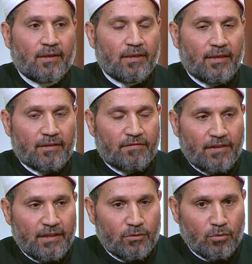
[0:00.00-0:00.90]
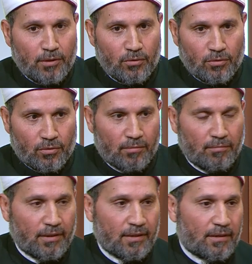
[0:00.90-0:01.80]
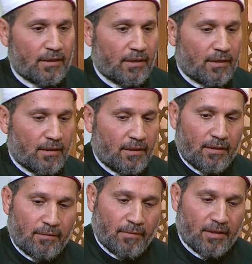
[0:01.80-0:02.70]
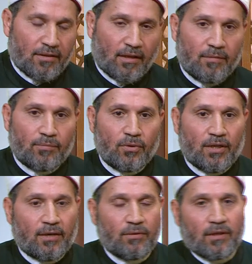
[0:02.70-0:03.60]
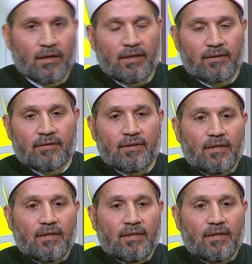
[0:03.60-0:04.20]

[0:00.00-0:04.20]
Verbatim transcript: ينفلت منه من مصدر البول او الغائط